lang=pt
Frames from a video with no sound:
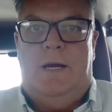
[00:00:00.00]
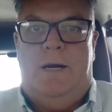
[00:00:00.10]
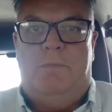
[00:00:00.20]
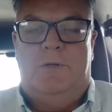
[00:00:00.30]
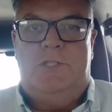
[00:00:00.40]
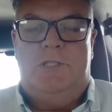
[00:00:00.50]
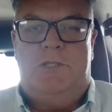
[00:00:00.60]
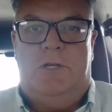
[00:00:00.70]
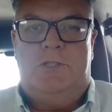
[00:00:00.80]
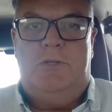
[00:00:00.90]
Ah, bom dia,
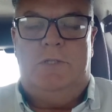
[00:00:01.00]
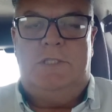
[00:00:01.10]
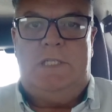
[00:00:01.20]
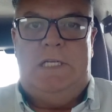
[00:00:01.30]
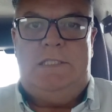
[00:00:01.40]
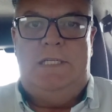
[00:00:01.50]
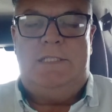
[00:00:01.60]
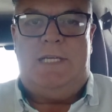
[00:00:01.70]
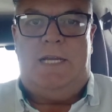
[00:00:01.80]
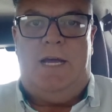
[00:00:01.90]
senhoras e senhores inscritos
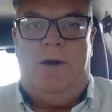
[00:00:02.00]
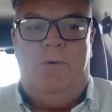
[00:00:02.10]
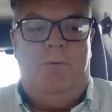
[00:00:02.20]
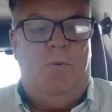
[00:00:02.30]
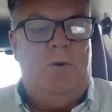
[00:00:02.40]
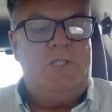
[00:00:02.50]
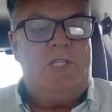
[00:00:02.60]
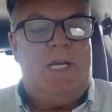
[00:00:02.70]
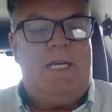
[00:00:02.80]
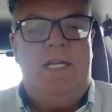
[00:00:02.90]
nesse canal.
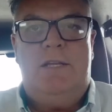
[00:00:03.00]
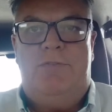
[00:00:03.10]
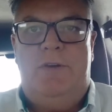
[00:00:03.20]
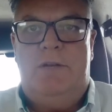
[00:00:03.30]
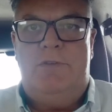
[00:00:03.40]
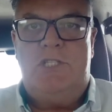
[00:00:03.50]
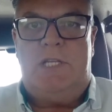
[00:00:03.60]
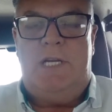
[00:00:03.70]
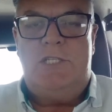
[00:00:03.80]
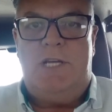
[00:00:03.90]
Hoje é quinta-feira,
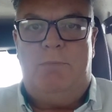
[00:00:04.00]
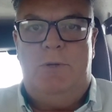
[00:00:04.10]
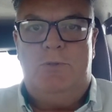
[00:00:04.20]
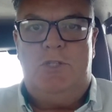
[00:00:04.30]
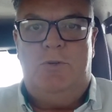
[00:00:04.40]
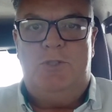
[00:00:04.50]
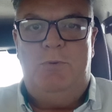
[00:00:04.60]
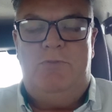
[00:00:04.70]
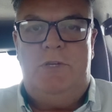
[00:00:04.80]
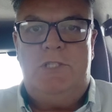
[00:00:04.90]
23 de abril de
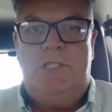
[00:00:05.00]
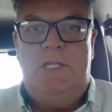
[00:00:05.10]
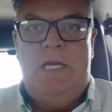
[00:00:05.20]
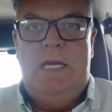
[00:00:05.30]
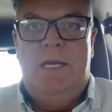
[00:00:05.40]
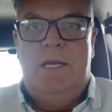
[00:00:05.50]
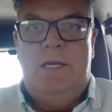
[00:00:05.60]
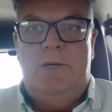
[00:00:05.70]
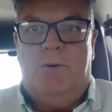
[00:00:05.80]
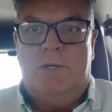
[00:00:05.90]
2020
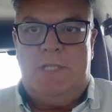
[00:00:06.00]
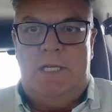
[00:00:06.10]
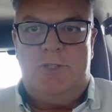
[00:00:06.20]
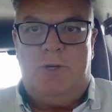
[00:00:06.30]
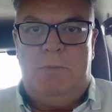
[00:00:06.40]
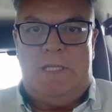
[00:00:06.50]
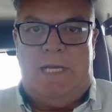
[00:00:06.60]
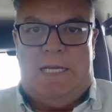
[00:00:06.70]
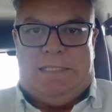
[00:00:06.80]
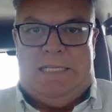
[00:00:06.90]
e eu gostaria de
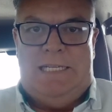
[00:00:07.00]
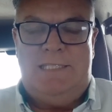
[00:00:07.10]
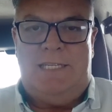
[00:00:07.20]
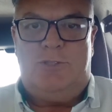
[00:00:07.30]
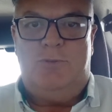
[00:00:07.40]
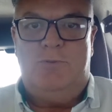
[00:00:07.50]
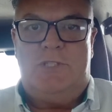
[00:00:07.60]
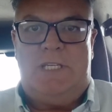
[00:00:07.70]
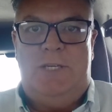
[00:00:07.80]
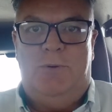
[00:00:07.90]
comentar três
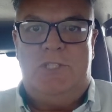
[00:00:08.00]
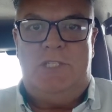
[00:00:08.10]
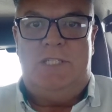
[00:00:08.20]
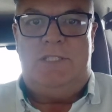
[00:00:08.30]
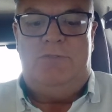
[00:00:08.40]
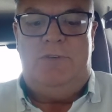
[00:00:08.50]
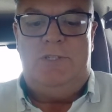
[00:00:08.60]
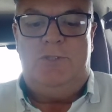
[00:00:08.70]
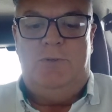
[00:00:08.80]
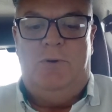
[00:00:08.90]
assuntos aqui hoje nesse
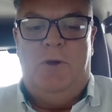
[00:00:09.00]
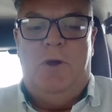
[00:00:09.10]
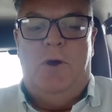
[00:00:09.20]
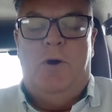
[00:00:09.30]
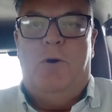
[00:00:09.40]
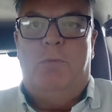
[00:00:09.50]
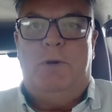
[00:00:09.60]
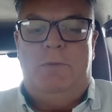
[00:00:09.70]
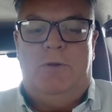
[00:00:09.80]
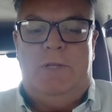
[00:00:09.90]
vídeo. O
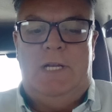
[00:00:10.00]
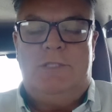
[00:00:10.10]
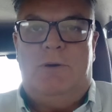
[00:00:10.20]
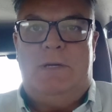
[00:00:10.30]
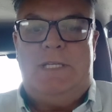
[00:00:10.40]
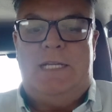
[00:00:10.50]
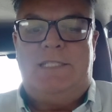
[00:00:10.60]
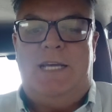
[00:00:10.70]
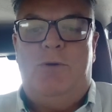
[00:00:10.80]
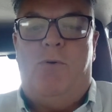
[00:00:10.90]
primeiro deles é uma matéria
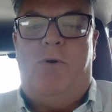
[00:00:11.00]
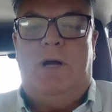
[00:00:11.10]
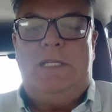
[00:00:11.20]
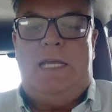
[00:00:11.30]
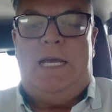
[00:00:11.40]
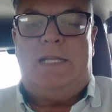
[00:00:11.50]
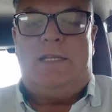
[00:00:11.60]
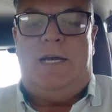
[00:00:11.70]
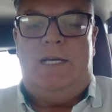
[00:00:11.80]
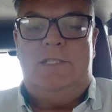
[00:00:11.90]
que saiu ontem à
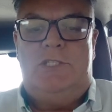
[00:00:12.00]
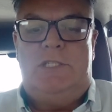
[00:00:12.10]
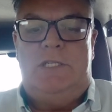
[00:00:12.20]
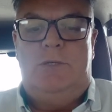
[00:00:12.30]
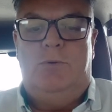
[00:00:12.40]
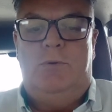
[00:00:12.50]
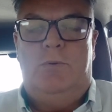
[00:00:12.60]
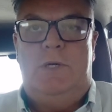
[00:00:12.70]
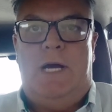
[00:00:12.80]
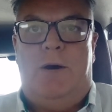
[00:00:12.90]
tarde
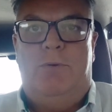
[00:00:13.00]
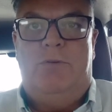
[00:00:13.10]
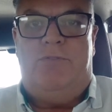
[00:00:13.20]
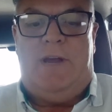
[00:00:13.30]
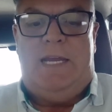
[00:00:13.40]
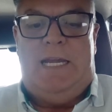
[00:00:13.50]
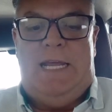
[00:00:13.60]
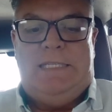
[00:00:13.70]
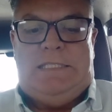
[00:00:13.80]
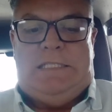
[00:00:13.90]
no Yahoo
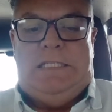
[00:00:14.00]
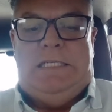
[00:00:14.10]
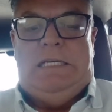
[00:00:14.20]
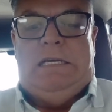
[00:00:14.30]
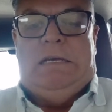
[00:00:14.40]
Finance,